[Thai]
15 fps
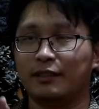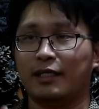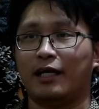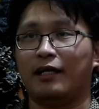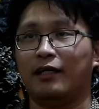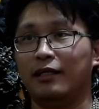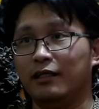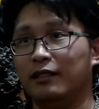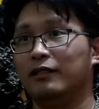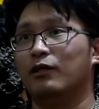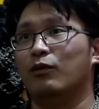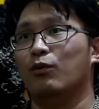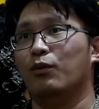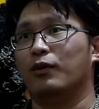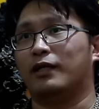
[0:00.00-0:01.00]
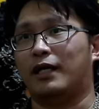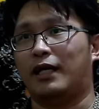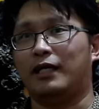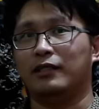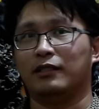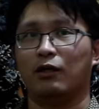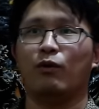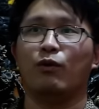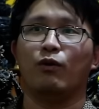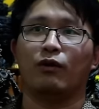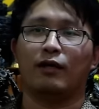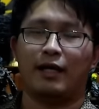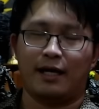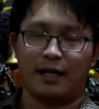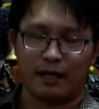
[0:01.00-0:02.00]
จะดึงดูดให้โชค
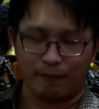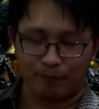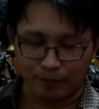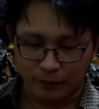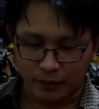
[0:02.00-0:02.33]
ลาภ